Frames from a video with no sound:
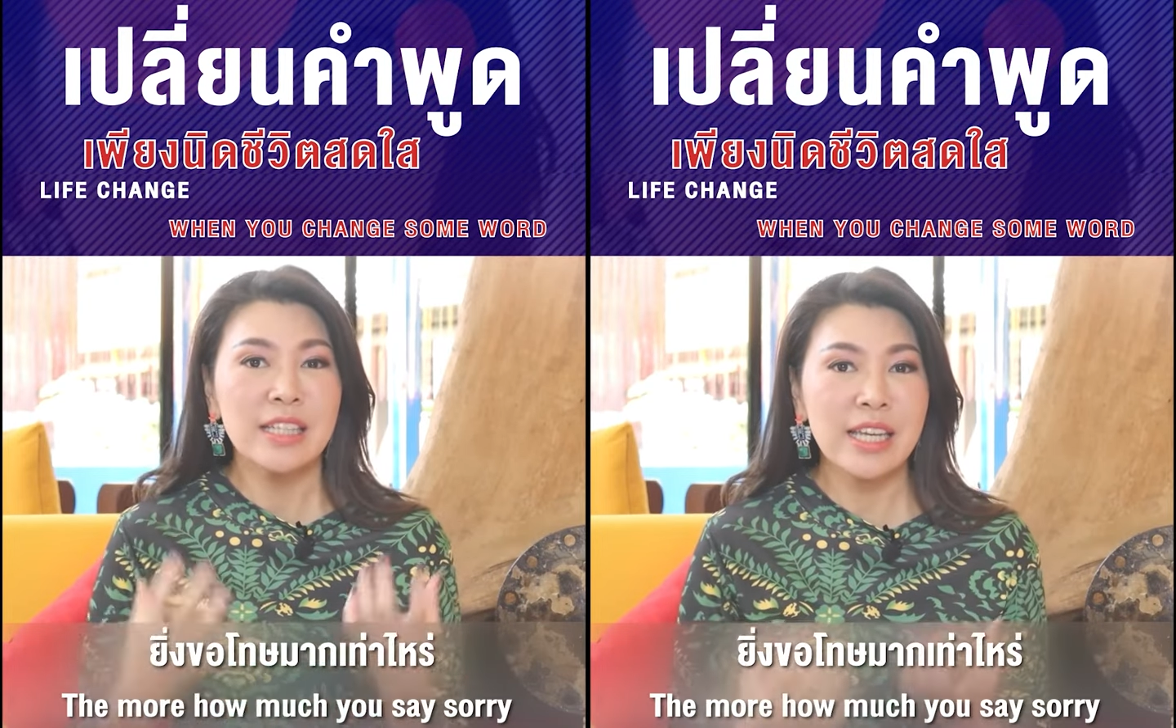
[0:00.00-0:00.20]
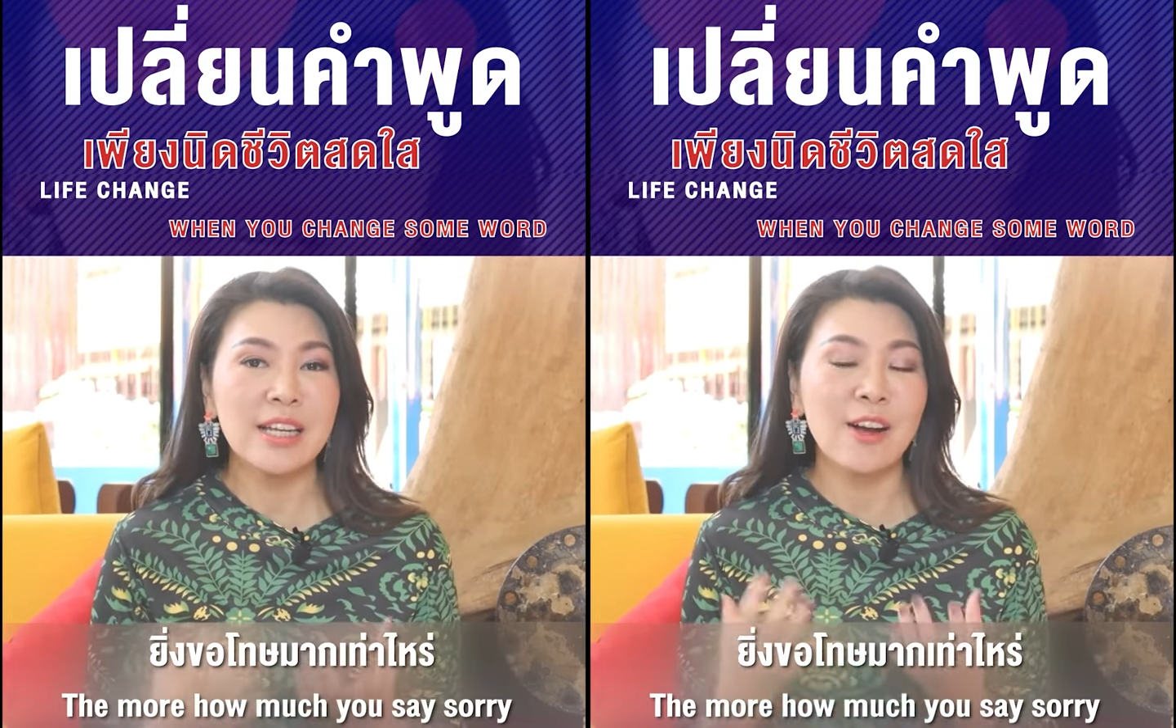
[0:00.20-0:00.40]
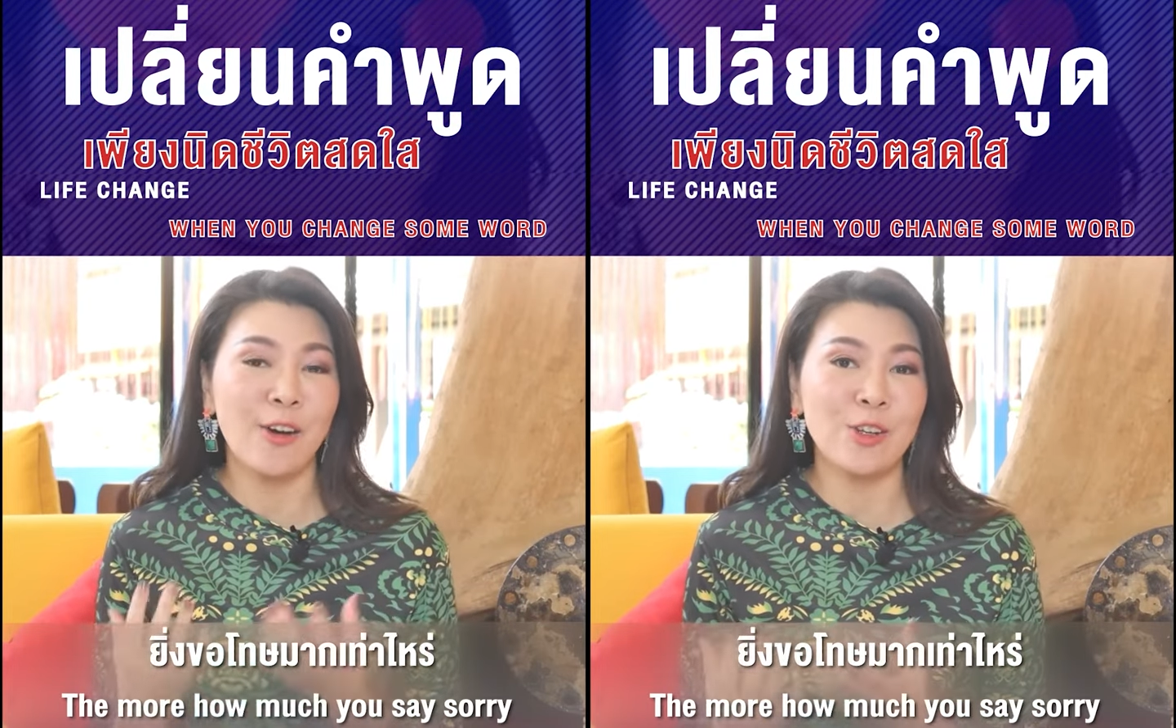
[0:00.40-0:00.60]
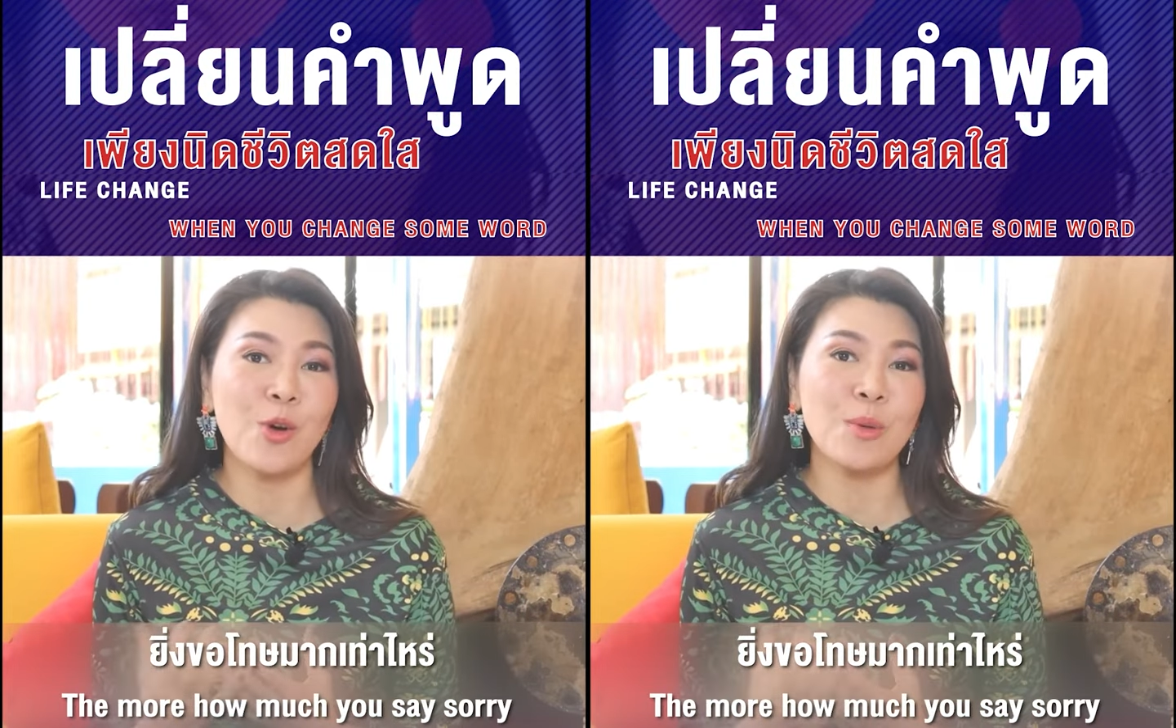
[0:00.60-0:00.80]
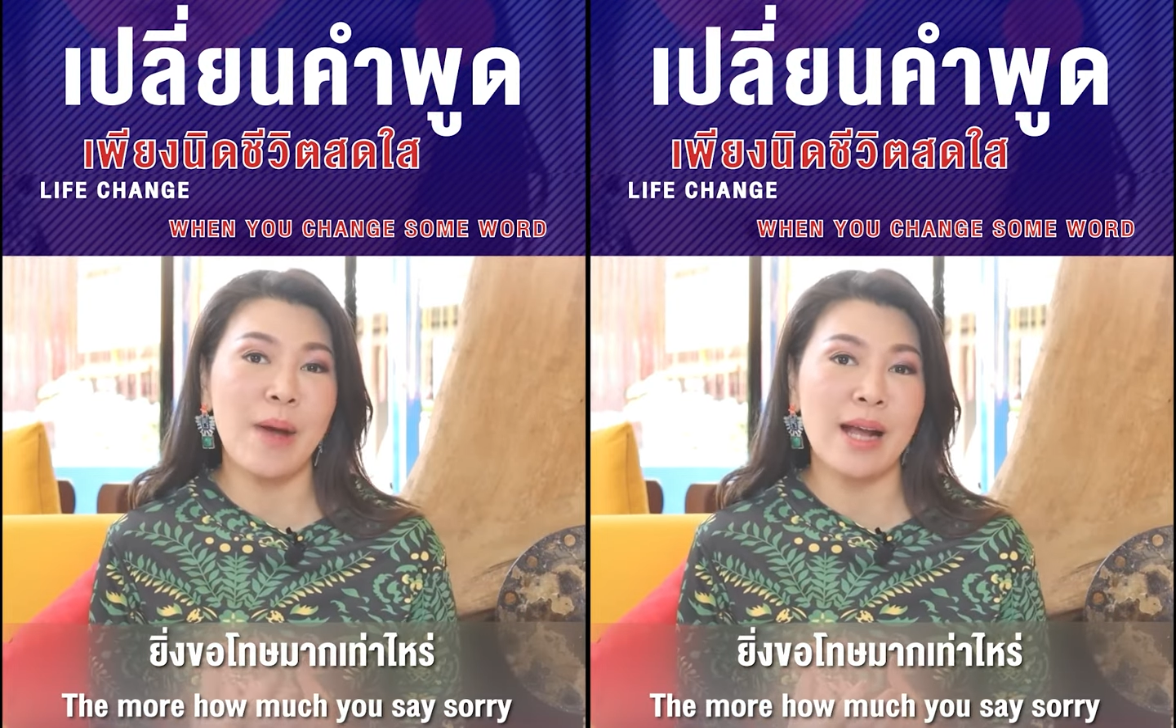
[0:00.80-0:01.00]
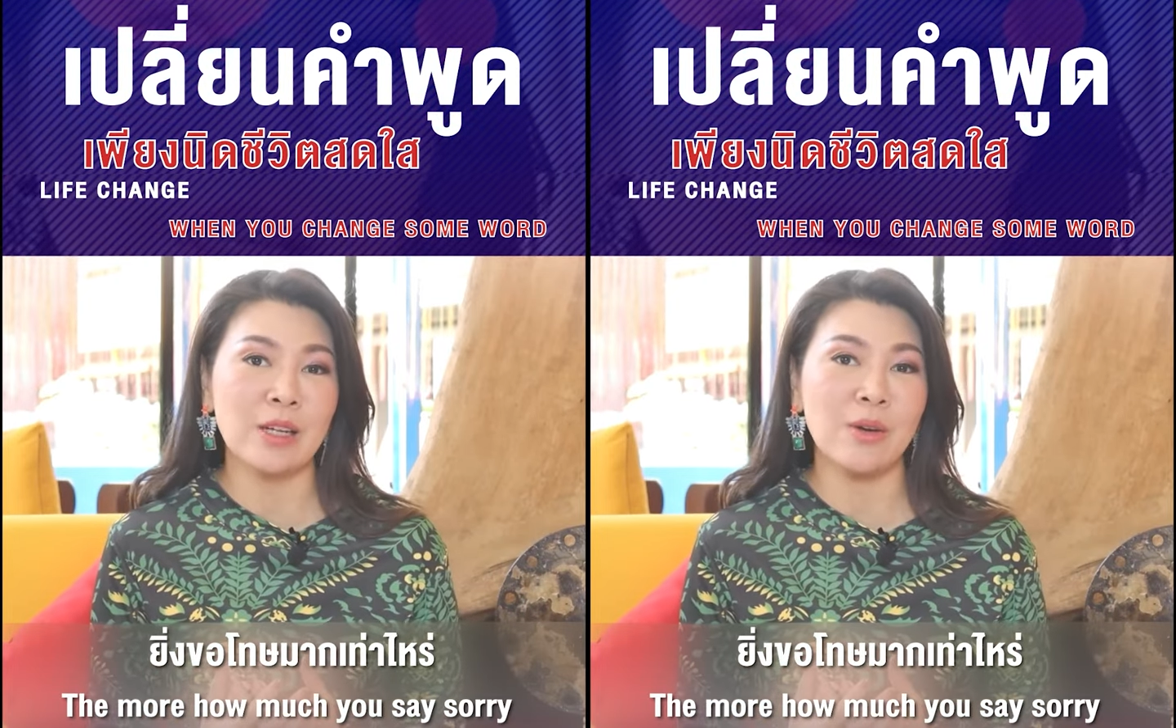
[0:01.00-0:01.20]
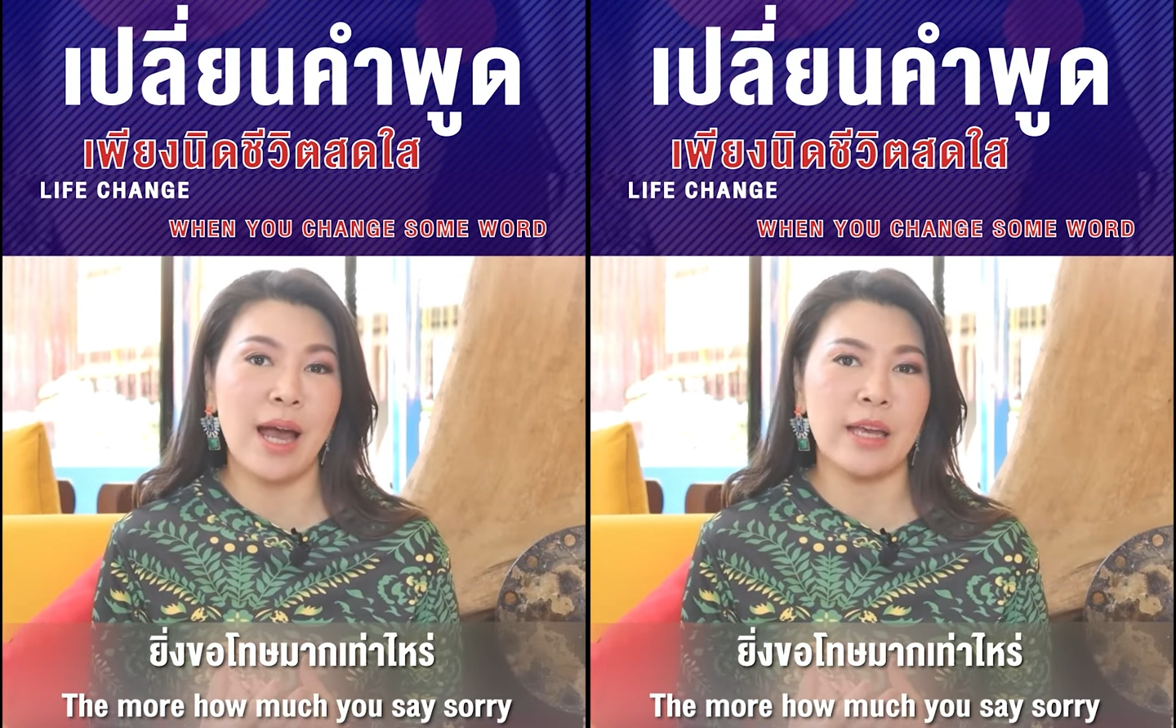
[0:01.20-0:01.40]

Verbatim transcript: ยิ่งขอโทษมากเท่า